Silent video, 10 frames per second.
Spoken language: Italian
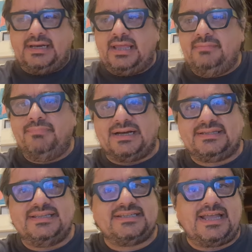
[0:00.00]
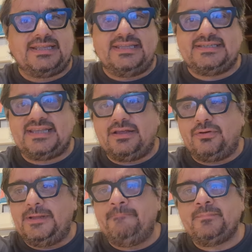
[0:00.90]
direi Bartesaghi e
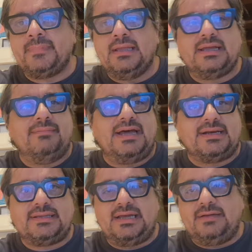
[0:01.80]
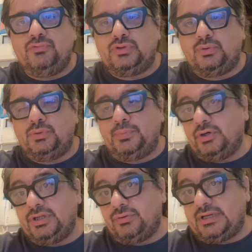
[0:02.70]
Zeroli. Camarda ha avuto
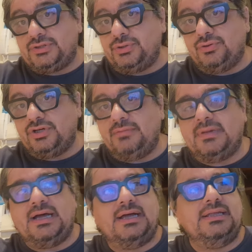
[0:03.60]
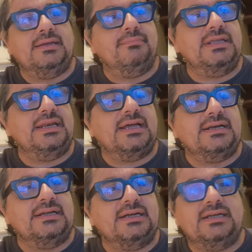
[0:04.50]
poche occasioni, ma il
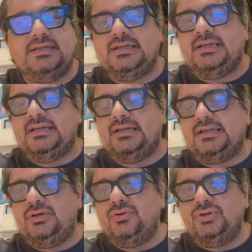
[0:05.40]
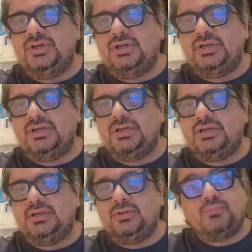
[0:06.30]
Milan, eh, non,
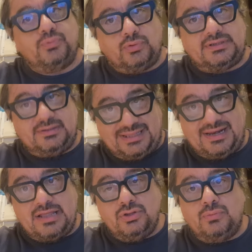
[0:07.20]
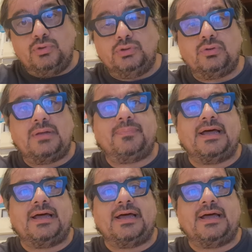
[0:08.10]
eh, pur tenendo molto la